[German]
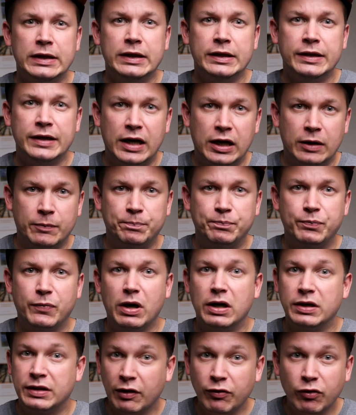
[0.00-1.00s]
Ja,
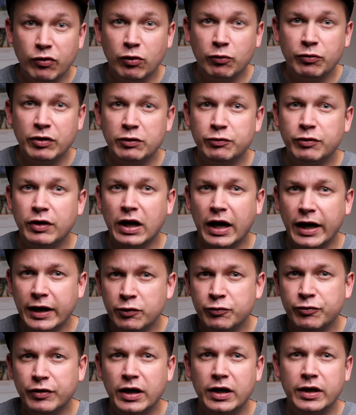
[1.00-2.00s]
das ist auf jeden Fall
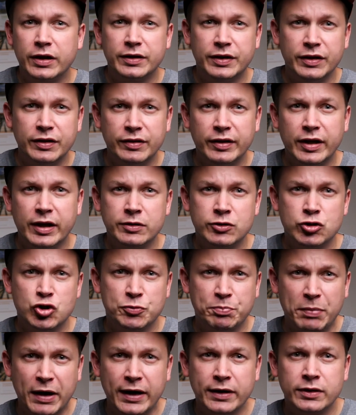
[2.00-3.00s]
eine Frage, die ich Herrn
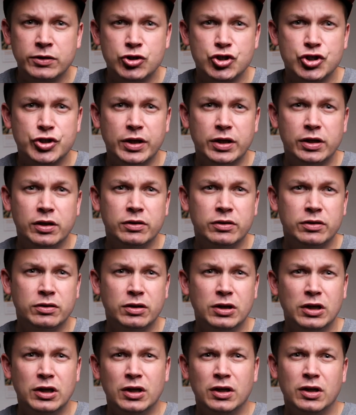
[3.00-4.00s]
Spahn stelle,
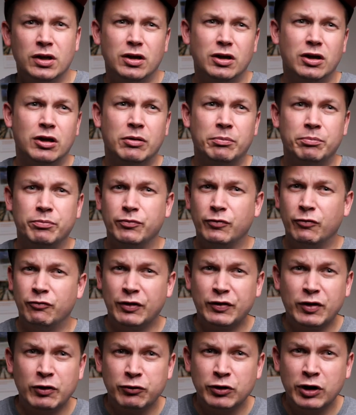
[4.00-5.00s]
ähm,
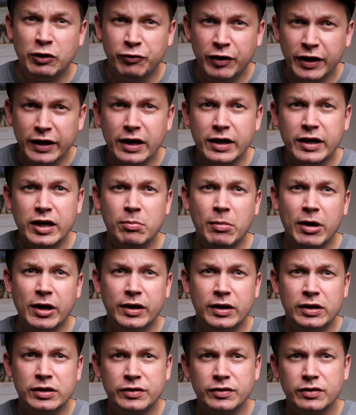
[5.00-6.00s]
was er von der Pflegekammer
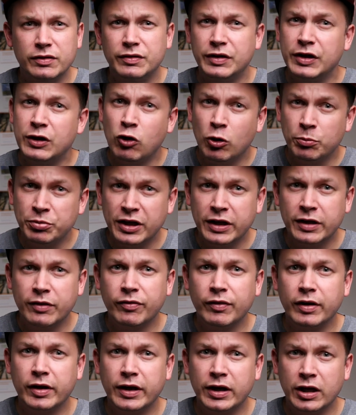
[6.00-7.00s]
hält. Die kommt ja
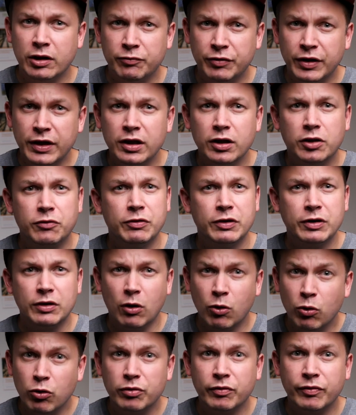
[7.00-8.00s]
jetzt nach NRW. Ich finde
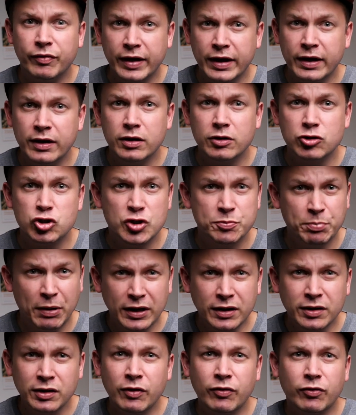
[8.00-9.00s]
auch ein sehr
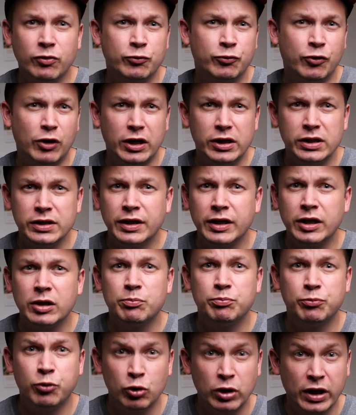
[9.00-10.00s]
spannendes und vor allen Dingen
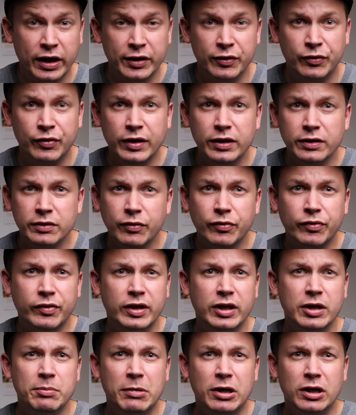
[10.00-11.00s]
polarisierendes
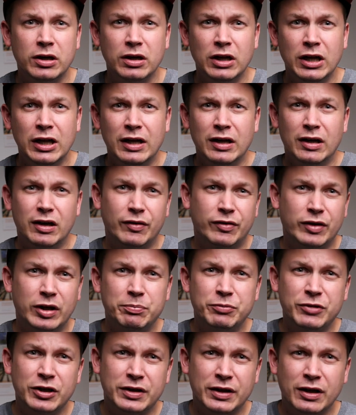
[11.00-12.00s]
Thema. Es
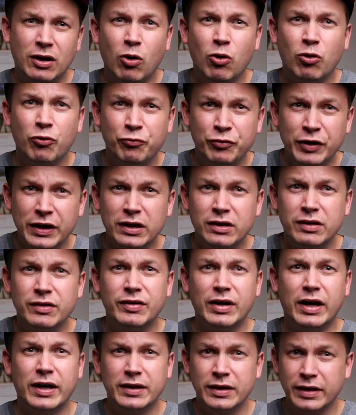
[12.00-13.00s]
gibt ja da auch
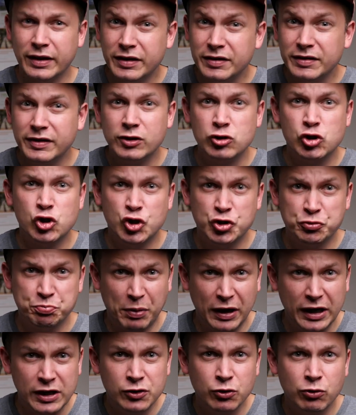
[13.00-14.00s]
wirklich eine richtige
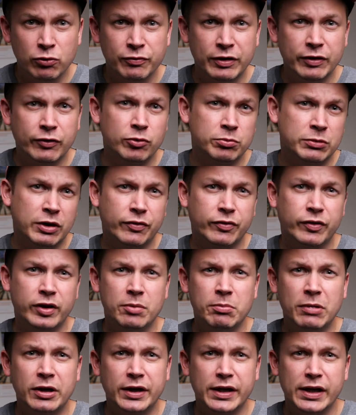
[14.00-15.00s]
Spaltung, wenn es um das
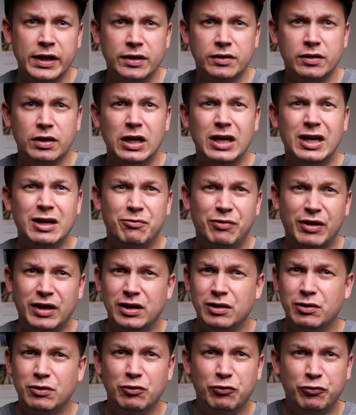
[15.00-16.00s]
Thema geht,
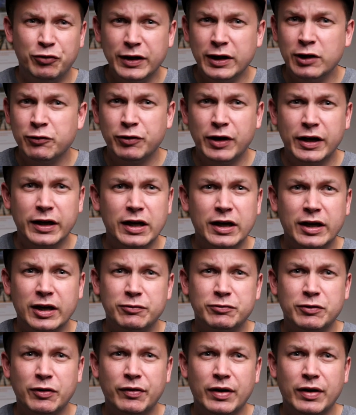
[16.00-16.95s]
weil viele Pflegekräfte